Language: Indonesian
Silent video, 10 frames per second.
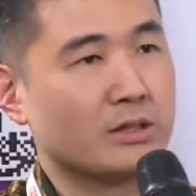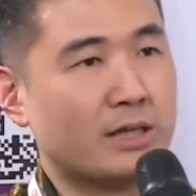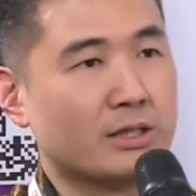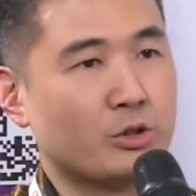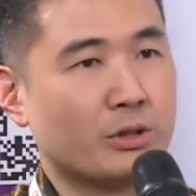
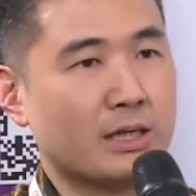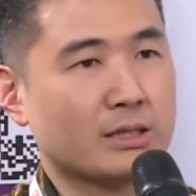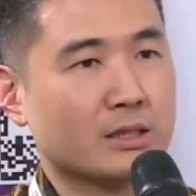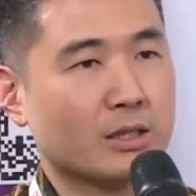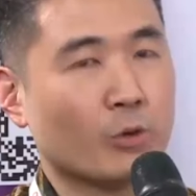dan
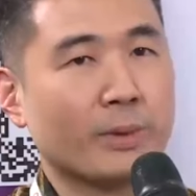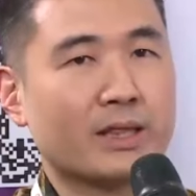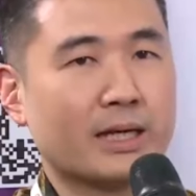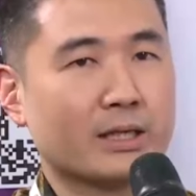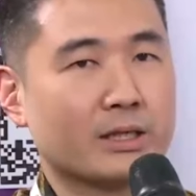juga
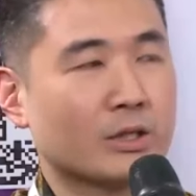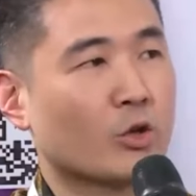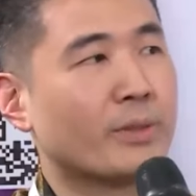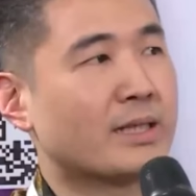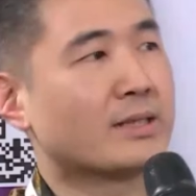
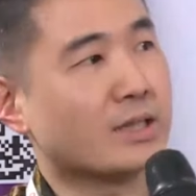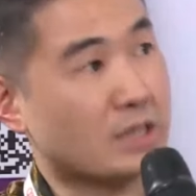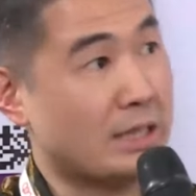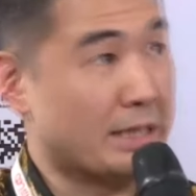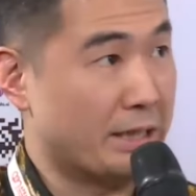kerumitan-kerumitan
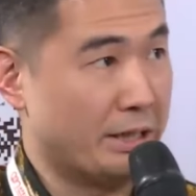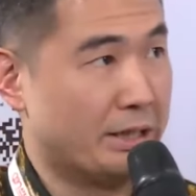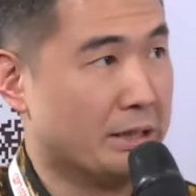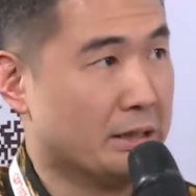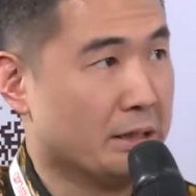tersendiri.
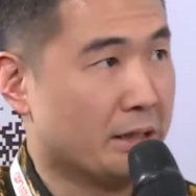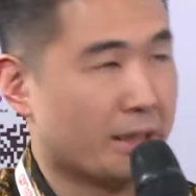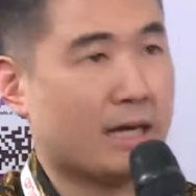Hmm.